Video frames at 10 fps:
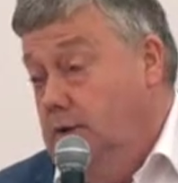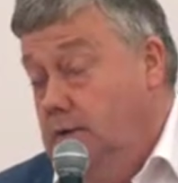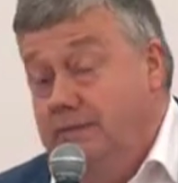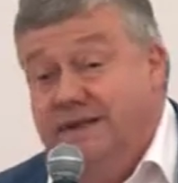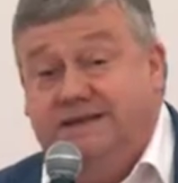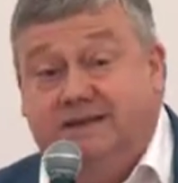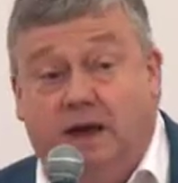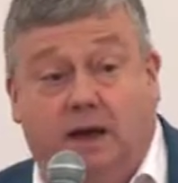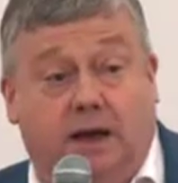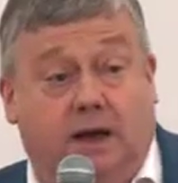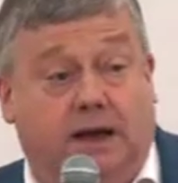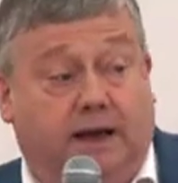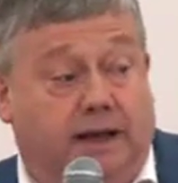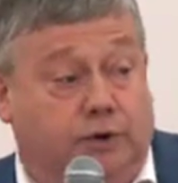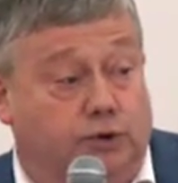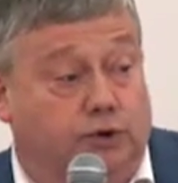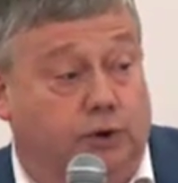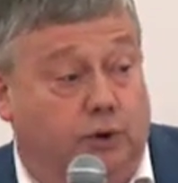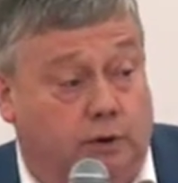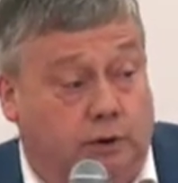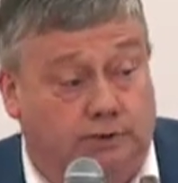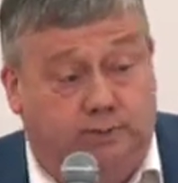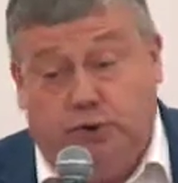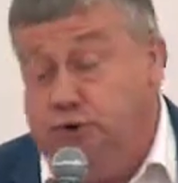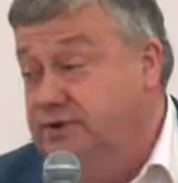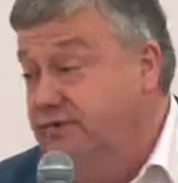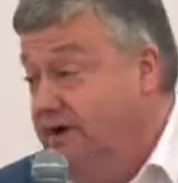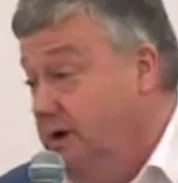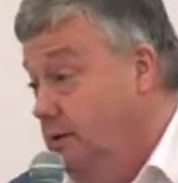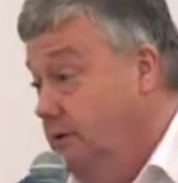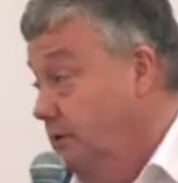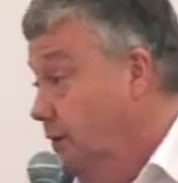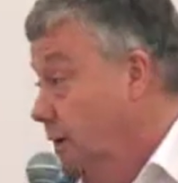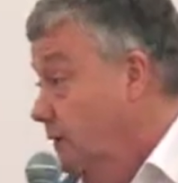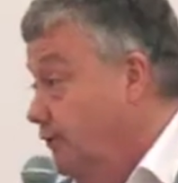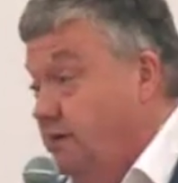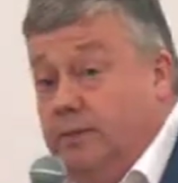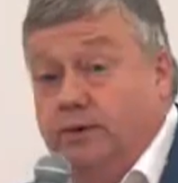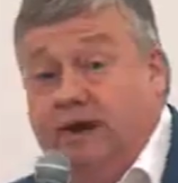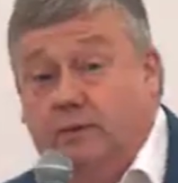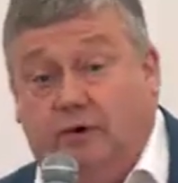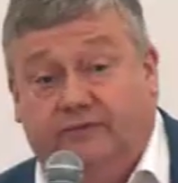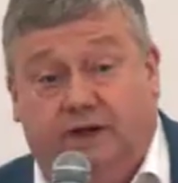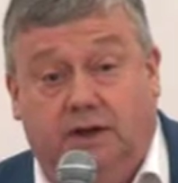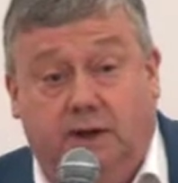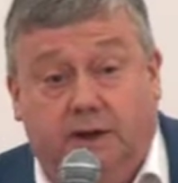médecins et agriculteurs. Je pense que c'est vrai, fondamentalement vrai.